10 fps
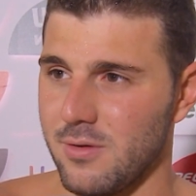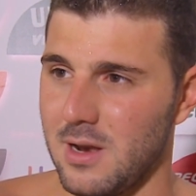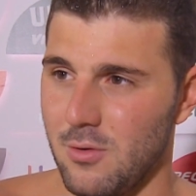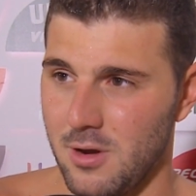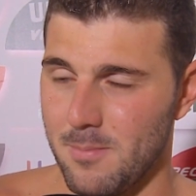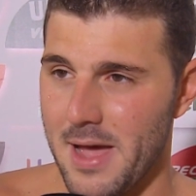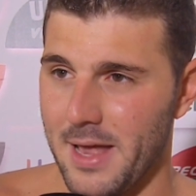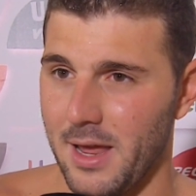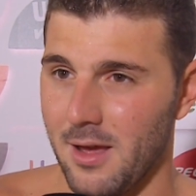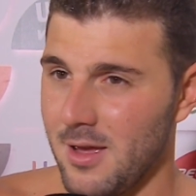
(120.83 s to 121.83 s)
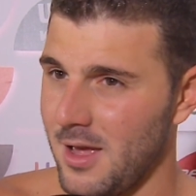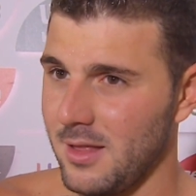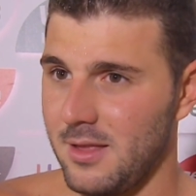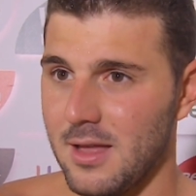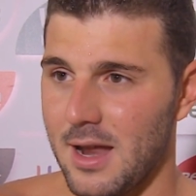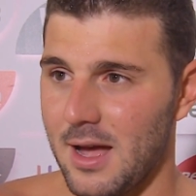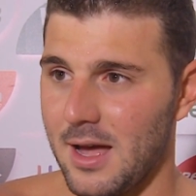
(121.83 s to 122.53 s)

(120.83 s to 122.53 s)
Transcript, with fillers: se lavori bene ti darà